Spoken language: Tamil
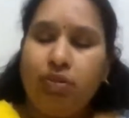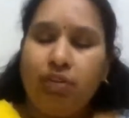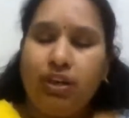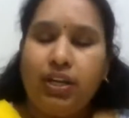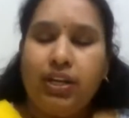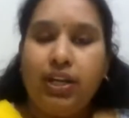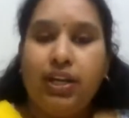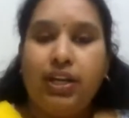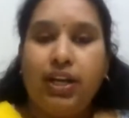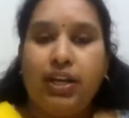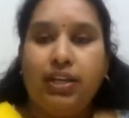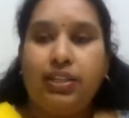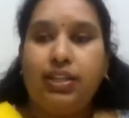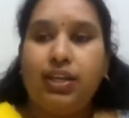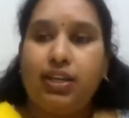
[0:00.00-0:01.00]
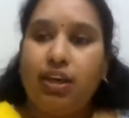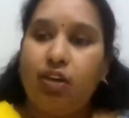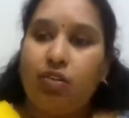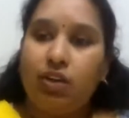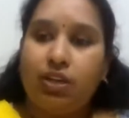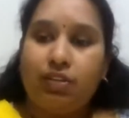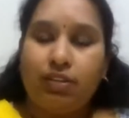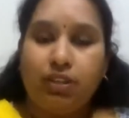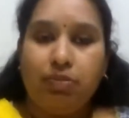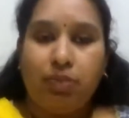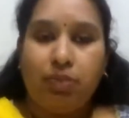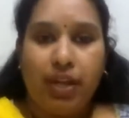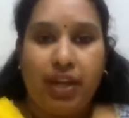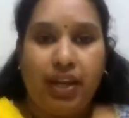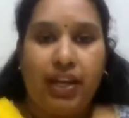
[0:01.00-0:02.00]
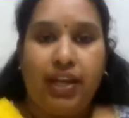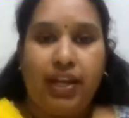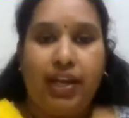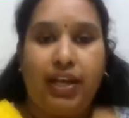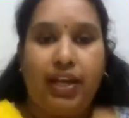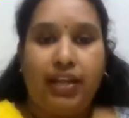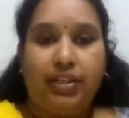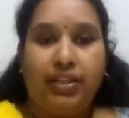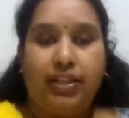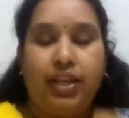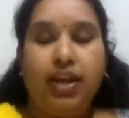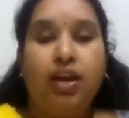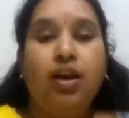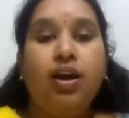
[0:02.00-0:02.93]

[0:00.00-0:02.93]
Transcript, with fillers: வருடங்கள் கிடக்குது ஆனா அவங்களுக்கு வந்து பிள்ளைகளே கிடையாது இல்லையா